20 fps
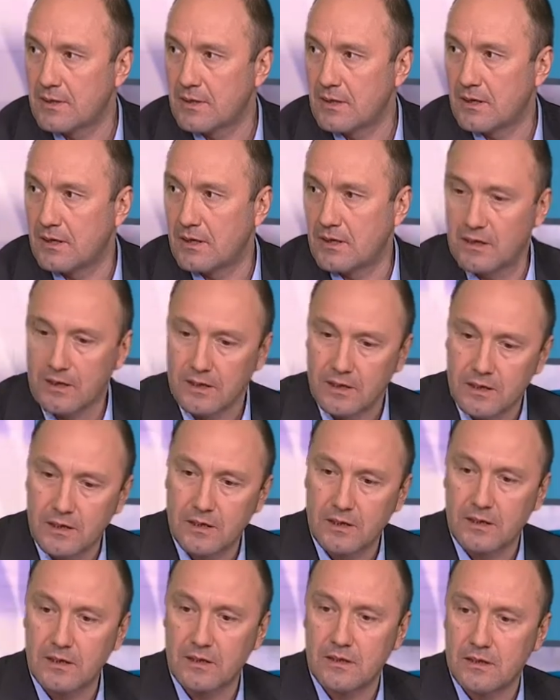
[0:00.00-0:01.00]
Э,
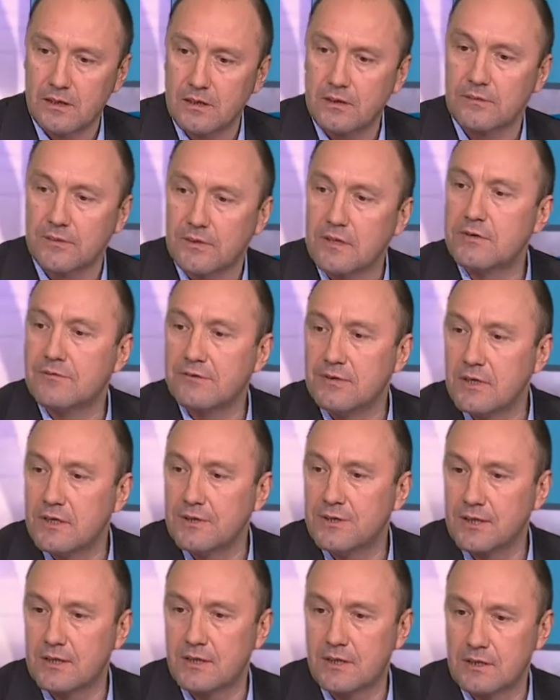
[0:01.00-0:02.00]
и
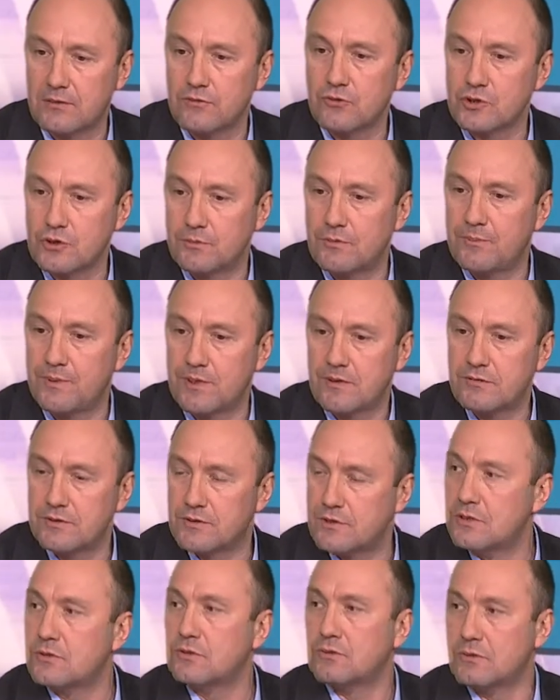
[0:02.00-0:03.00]
невыгодно для того, чтобы
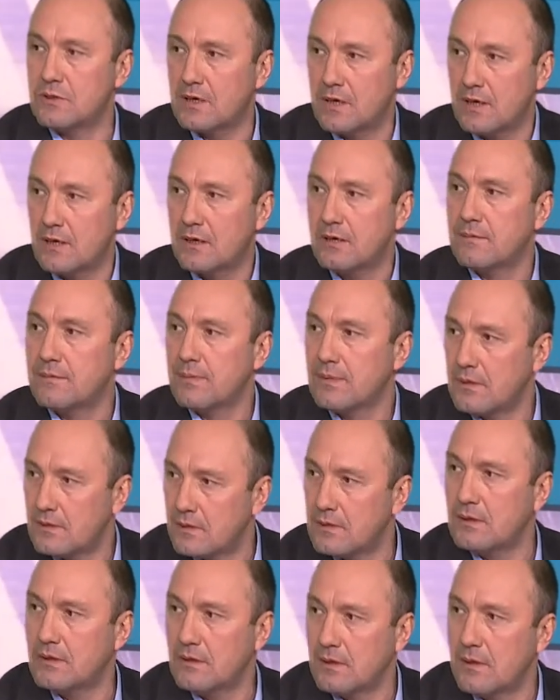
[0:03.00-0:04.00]
перевести туда э,
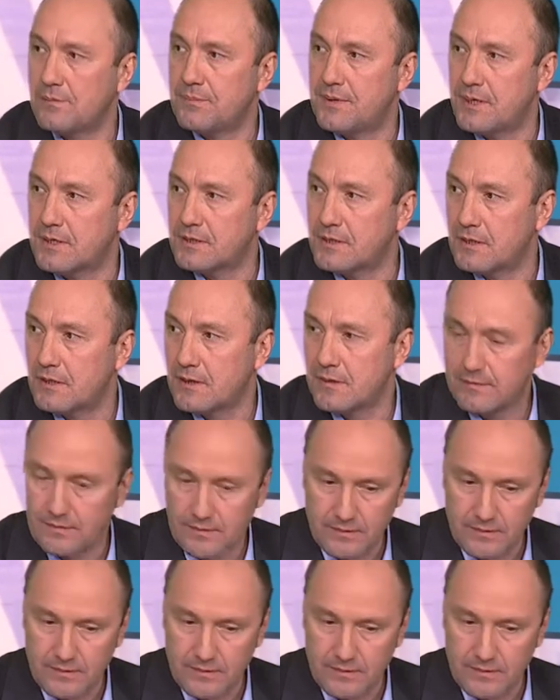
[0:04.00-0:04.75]
объекты